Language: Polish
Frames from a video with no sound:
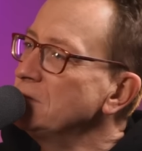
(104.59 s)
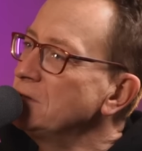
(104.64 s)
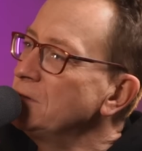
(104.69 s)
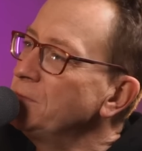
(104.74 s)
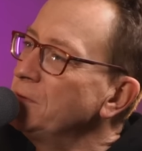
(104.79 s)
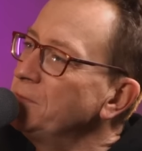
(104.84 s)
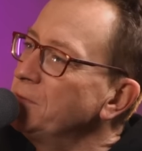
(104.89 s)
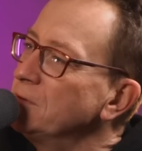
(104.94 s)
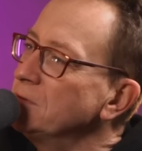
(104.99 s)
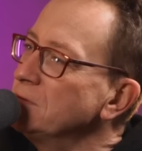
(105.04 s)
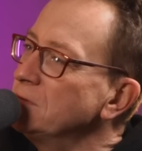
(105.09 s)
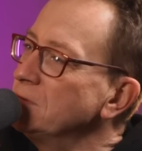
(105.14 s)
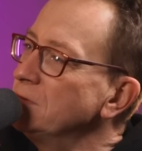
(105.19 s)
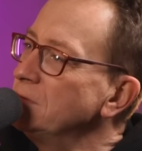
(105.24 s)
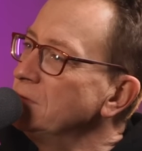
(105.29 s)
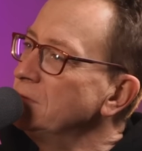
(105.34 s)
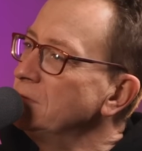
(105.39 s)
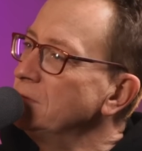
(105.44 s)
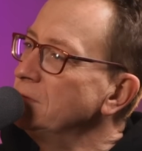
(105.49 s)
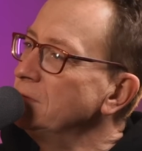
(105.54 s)
że po
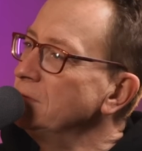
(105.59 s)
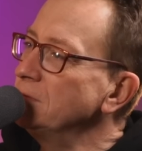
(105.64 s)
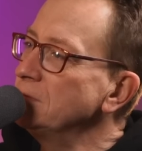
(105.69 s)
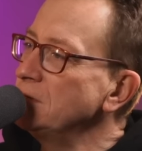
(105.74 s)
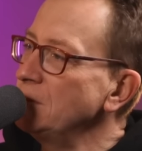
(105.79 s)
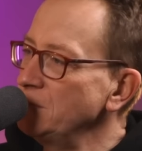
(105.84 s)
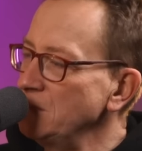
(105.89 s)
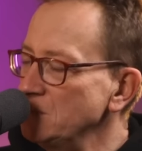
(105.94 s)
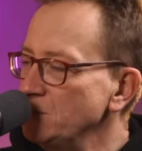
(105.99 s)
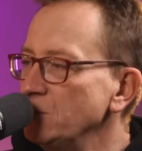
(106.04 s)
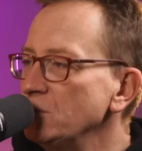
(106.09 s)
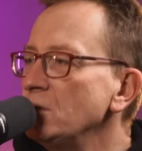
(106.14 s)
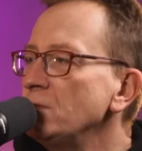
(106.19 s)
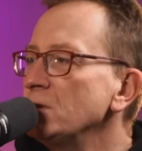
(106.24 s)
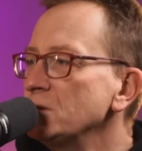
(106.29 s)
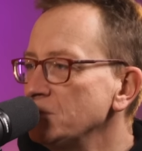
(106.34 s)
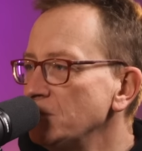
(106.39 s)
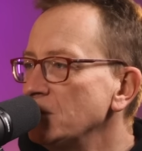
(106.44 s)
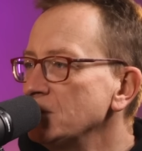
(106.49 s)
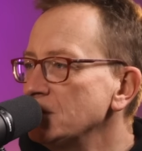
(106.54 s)
prostu zamiast
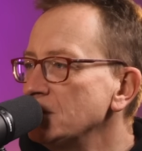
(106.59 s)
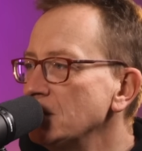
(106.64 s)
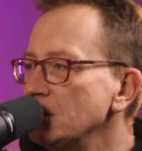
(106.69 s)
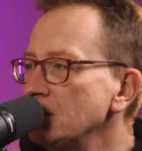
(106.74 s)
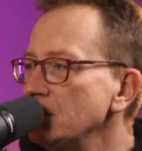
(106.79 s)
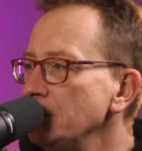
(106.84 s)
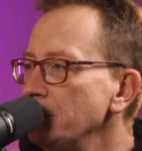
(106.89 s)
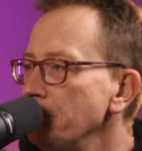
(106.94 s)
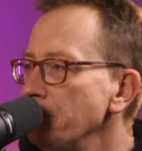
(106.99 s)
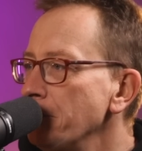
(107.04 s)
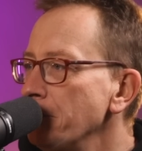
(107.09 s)
budować mosty,